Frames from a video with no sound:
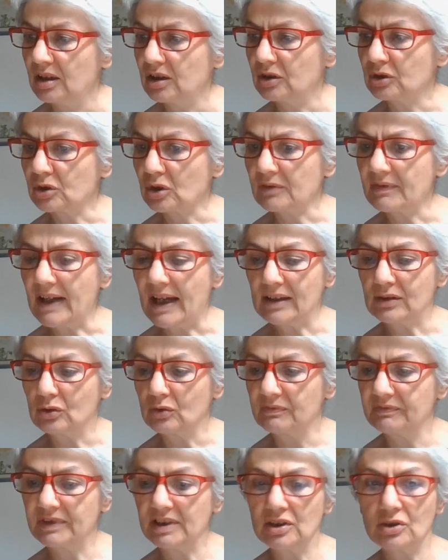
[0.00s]
Ho
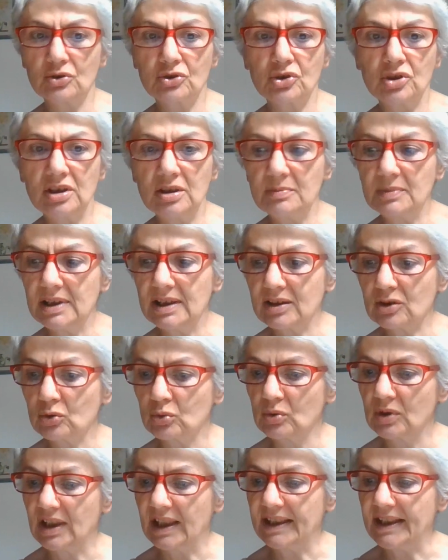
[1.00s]
trovato un video simile
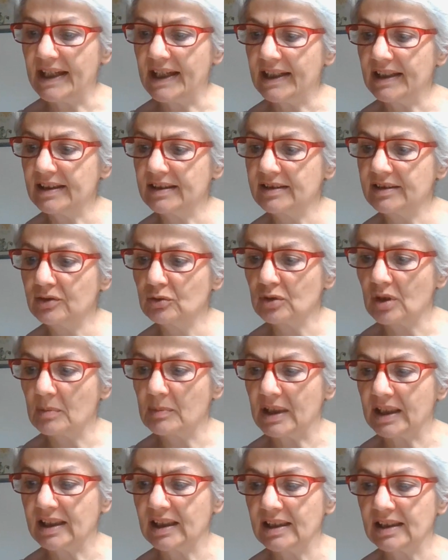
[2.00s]
sul canale di Una
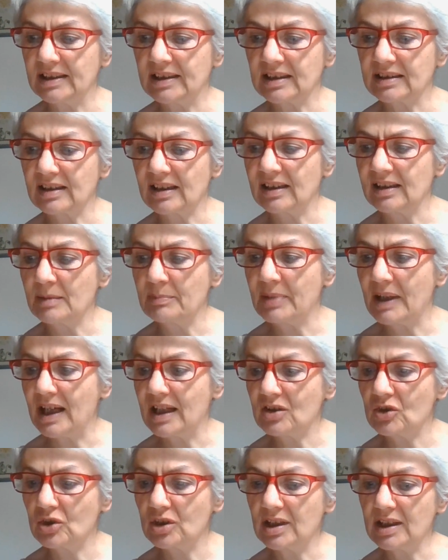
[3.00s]
Margherita tra le
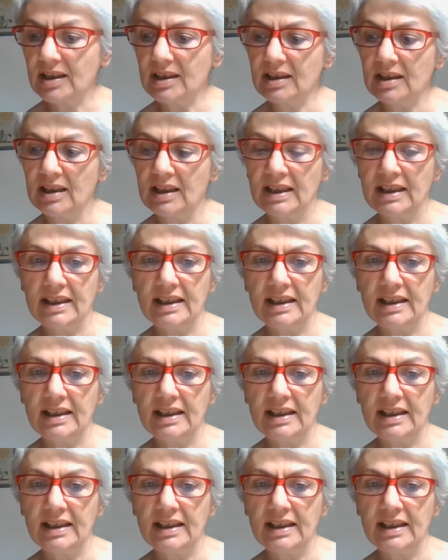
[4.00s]
pagine